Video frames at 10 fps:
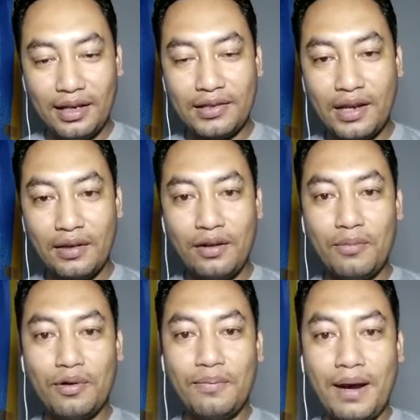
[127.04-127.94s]
insya Allah
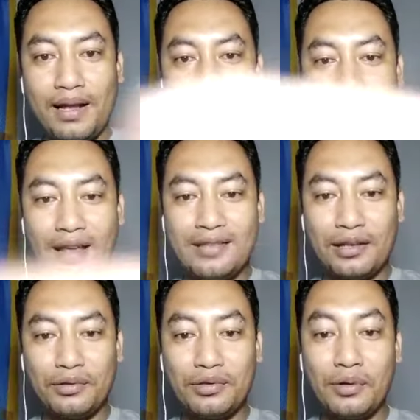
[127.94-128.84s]
merupakan salah
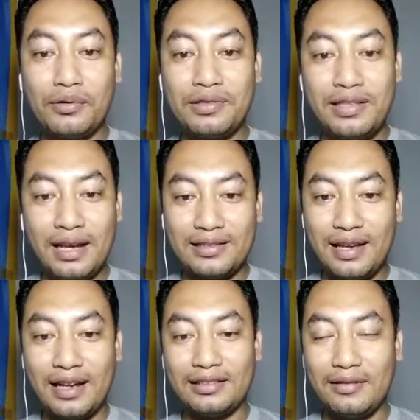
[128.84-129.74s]
satu solusi yang
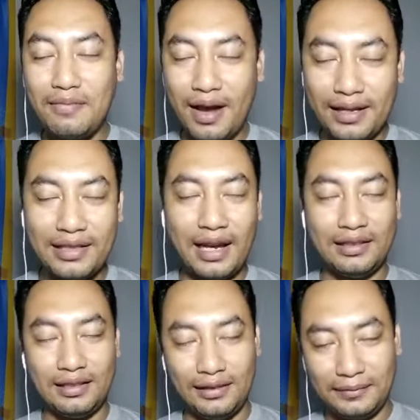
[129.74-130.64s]
sangat terbaik saat
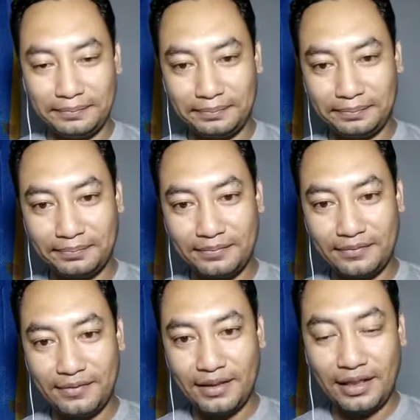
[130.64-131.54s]
ini.
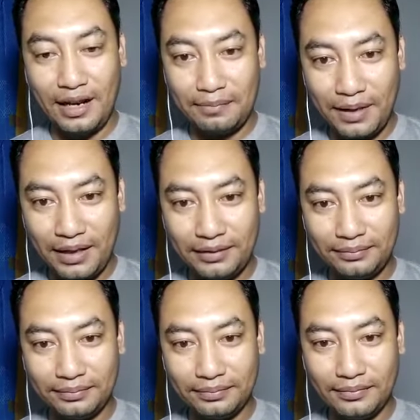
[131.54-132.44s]
Kenapa?
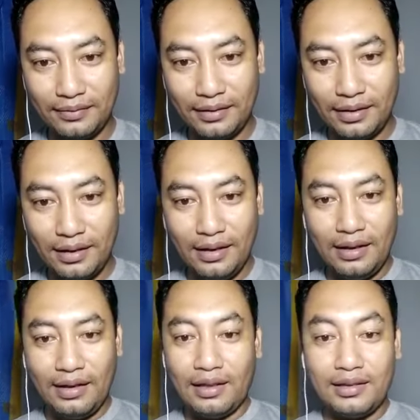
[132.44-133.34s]

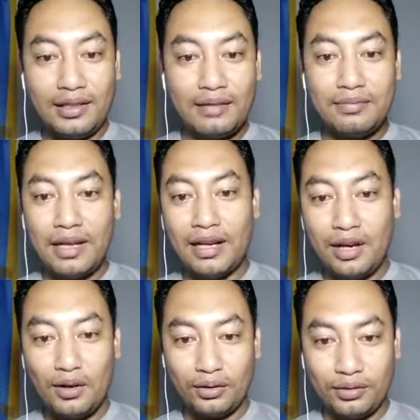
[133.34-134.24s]
Ketika mereka
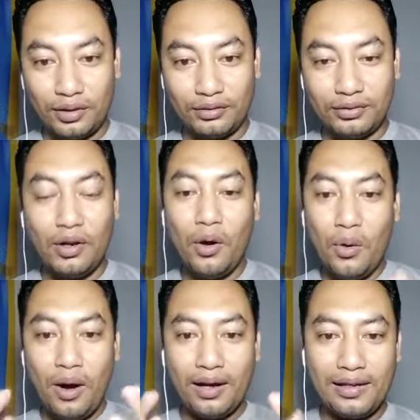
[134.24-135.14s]
lockdown,
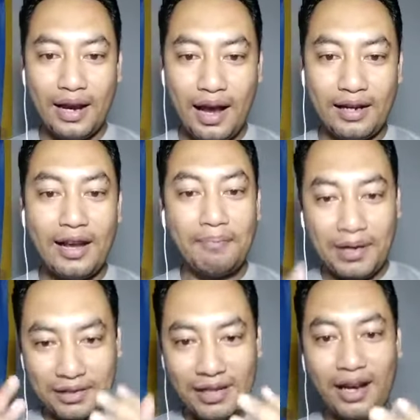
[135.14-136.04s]
uang yang ada
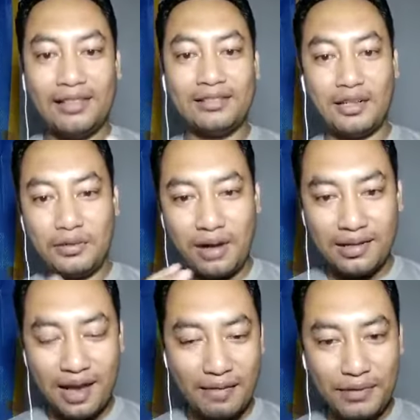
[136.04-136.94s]
pasti akan
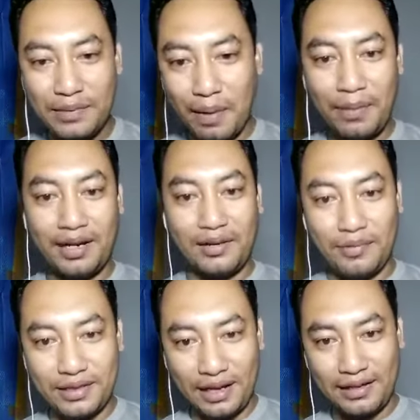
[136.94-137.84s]
terkuras habis Bapak dan Ibu
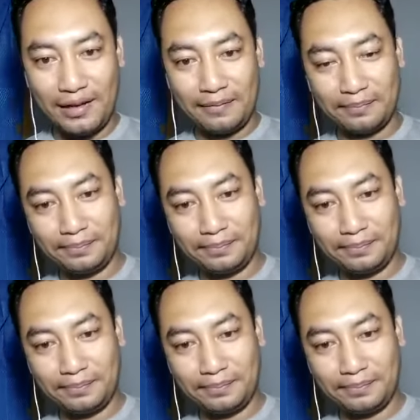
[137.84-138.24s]
sekalian.